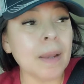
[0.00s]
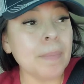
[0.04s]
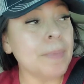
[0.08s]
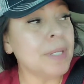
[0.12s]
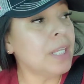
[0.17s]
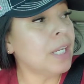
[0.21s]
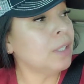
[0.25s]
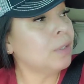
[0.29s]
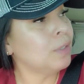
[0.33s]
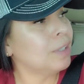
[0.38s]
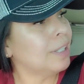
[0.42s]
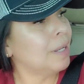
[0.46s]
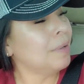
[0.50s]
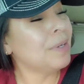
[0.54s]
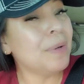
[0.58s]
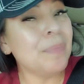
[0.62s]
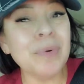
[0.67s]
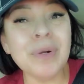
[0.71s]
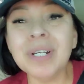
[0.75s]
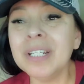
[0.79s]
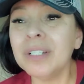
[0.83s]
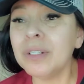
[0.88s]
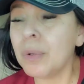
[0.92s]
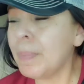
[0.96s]
midiendo, está bien
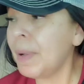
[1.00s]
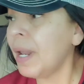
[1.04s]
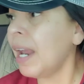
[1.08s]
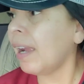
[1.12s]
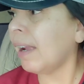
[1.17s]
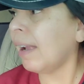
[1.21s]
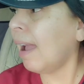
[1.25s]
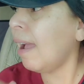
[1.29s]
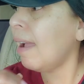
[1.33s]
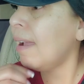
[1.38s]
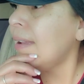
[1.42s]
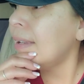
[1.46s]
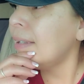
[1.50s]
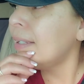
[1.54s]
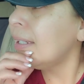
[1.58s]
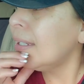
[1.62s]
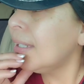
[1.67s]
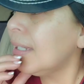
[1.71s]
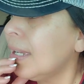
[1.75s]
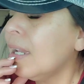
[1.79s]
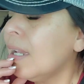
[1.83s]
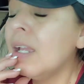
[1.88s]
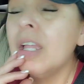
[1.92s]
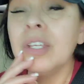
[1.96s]
bonito para acá, ¿eh?
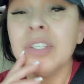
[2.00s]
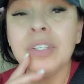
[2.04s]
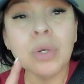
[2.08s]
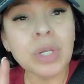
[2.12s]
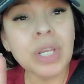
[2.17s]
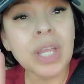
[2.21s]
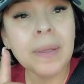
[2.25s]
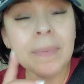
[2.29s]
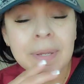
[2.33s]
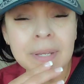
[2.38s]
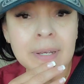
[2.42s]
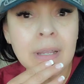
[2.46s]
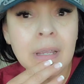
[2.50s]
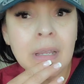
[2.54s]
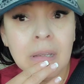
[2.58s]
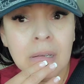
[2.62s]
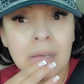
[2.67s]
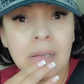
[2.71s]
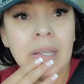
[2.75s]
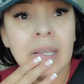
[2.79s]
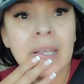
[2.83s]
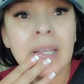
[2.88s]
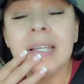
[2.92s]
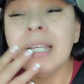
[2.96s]
Yo ya
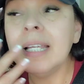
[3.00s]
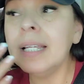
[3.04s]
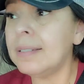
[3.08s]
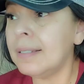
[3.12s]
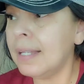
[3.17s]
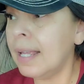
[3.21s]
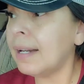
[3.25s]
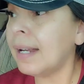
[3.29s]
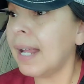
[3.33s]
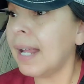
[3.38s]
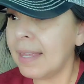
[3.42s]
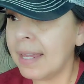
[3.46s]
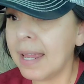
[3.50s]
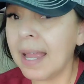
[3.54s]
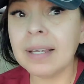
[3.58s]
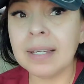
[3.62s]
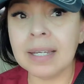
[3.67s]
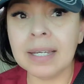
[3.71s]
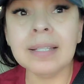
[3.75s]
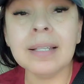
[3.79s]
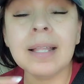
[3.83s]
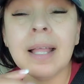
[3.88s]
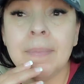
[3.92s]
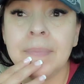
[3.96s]
vine y cerca de
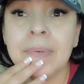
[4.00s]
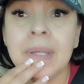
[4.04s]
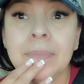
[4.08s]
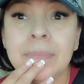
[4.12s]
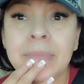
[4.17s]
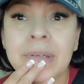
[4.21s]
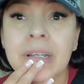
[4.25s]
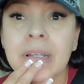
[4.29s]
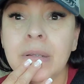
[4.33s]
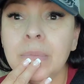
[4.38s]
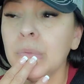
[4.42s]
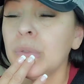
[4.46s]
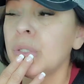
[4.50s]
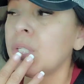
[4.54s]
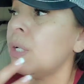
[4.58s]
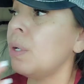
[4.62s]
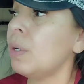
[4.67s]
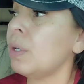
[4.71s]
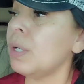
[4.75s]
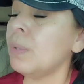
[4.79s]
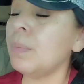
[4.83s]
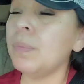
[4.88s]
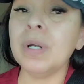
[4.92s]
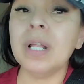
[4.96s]
aquí también vinimos,
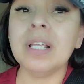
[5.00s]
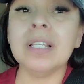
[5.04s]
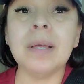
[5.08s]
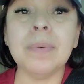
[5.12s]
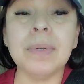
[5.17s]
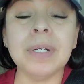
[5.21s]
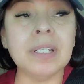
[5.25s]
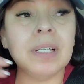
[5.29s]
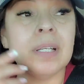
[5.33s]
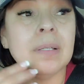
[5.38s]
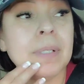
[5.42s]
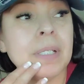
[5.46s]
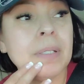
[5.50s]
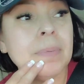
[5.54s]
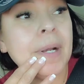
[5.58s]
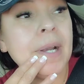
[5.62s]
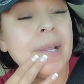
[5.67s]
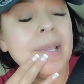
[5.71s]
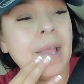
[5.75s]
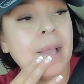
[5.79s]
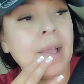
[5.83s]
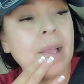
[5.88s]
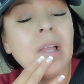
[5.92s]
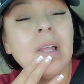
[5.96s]
creo que unas avenidas más para
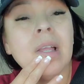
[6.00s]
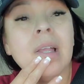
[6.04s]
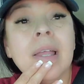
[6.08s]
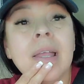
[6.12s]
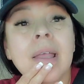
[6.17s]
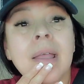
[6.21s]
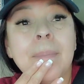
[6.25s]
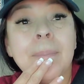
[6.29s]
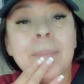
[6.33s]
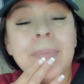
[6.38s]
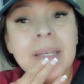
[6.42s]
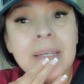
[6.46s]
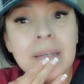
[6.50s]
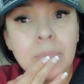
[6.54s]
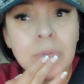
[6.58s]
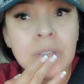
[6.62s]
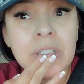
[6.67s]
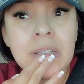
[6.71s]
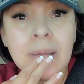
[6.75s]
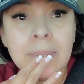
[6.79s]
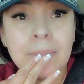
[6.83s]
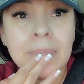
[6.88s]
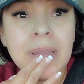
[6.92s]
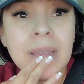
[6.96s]
allá,
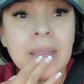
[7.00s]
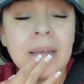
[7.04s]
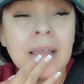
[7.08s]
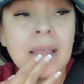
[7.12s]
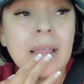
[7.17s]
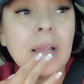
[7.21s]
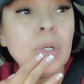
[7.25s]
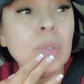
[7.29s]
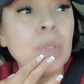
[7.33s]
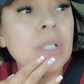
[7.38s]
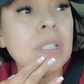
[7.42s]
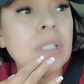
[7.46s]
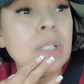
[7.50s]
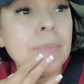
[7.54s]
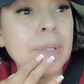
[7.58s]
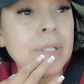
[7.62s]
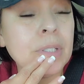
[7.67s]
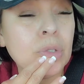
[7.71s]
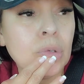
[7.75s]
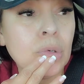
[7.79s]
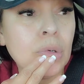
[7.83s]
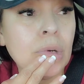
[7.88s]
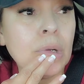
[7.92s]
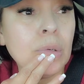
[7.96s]
vinimos también a darle una
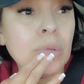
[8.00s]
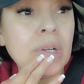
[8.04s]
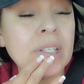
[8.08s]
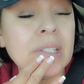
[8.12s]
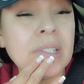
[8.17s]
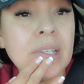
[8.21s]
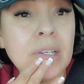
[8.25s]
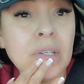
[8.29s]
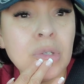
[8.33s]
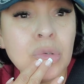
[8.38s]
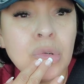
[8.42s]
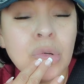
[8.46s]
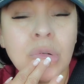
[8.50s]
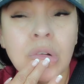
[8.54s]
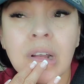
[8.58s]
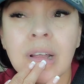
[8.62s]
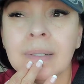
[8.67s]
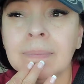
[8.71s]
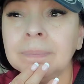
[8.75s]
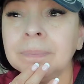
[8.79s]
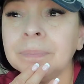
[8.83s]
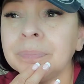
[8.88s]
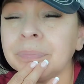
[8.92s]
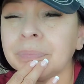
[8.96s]
estimación a una
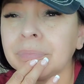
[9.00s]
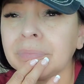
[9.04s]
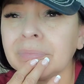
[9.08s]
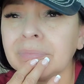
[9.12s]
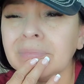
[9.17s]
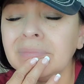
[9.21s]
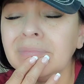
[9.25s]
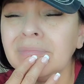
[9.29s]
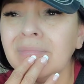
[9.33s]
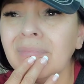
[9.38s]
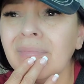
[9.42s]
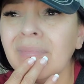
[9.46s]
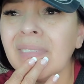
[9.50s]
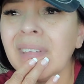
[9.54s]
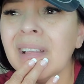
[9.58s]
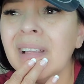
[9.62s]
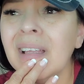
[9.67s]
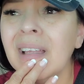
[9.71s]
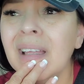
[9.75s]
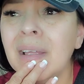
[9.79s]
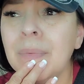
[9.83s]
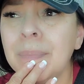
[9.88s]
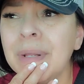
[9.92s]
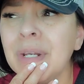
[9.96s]
señora.
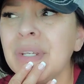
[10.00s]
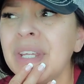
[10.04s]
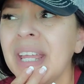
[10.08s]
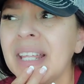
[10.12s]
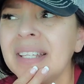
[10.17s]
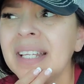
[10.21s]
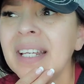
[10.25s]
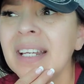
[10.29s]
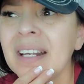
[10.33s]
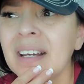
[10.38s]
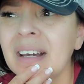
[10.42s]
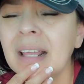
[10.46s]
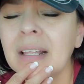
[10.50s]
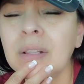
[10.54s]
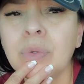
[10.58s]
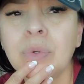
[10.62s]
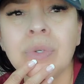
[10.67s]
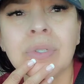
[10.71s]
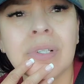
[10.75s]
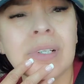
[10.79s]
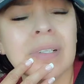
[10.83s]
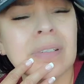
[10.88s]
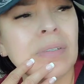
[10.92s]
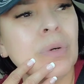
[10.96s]
Pero ya tiene rato,
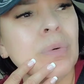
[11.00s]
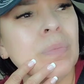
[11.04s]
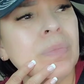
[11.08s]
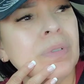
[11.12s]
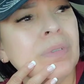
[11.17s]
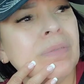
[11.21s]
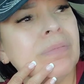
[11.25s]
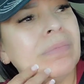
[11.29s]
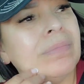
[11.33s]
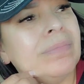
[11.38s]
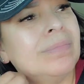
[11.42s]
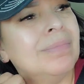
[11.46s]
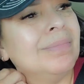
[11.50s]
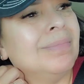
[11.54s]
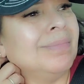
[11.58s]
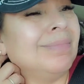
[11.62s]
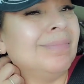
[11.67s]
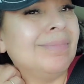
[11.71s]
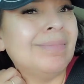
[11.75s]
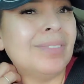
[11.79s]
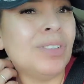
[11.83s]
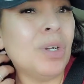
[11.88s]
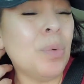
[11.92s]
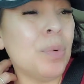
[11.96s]
como,
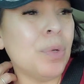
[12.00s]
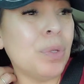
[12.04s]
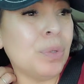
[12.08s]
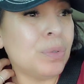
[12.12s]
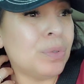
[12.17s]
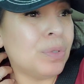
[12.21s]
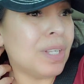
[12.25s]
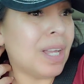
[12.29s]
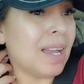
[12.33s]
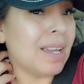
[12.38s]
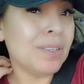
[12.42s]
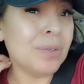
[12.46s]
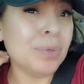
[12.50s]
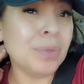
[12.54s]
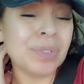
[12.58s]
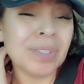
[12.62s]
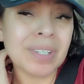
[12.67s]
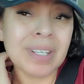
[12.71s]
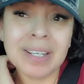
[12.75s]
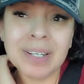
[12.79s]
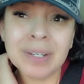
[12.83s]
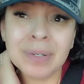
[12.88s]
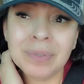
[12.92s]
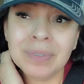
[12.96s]
como dos años
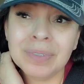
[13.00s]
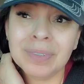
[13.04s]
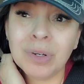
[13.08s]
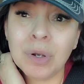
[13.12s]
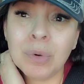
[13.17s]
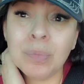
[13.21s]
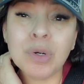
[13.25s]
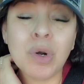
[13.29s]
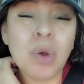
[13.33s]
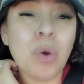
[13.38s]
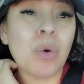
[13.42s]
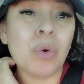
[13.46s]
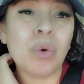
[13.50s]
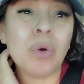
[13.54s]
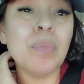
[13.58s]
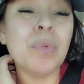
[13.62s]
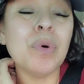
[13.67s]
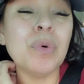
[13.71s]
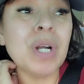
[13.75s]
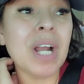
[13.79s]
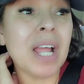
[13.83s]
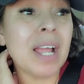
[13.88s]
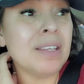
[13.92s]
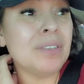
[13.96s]
creo, como no,
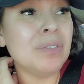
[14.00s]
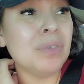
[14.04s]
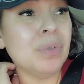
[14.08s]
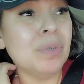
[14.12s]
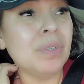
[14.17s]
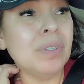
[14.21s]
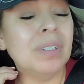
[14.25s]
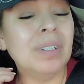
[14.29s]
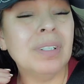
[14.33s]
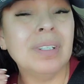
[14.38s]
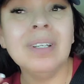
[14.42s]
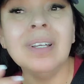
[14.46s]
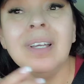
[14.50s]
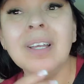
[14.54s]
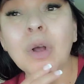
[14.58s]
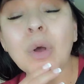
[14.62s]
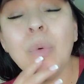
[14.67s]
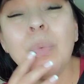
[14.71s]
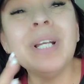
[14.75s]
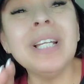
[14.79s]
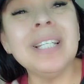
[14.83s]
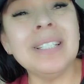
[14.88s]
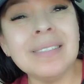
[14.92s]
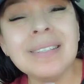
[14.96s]
como un año,
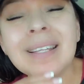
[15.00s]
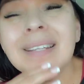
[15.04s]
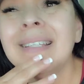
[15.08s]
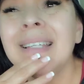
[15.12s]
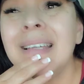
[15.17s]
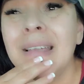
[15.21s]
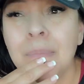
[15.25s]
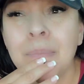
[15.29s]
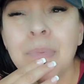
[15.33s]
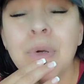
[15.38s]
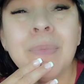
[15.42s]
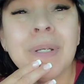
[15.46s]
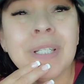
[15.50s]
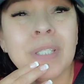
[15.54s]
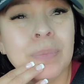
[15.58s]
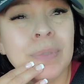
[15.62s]
como en este tiempo más o